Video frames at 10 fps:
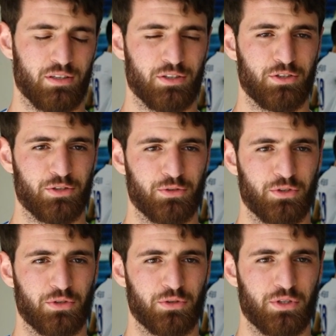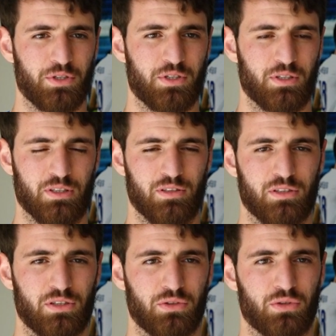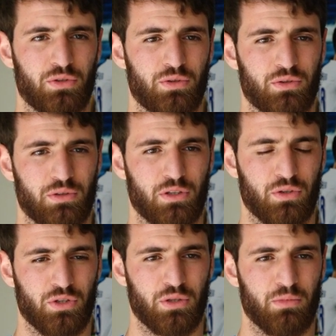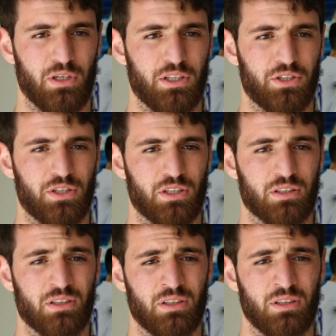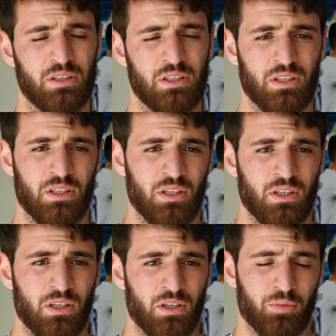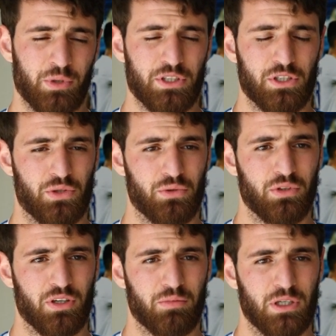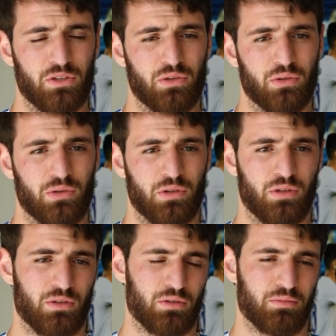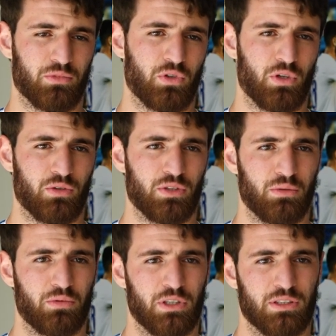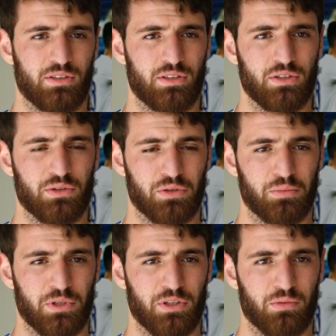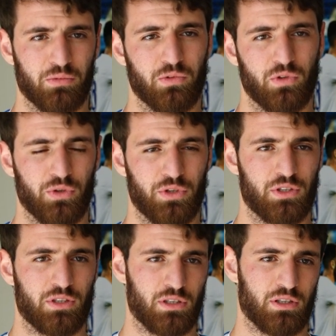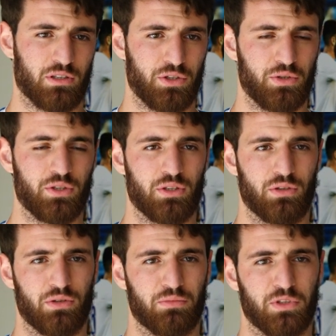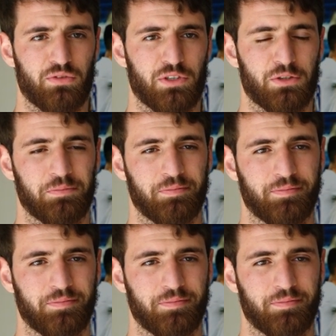конечно, очень хочется. Наслышан то, что хорошие болельщики поддерживают команду. Э, много людей бывает на стадионе, поэтому хочется ощутить эту атмосферу.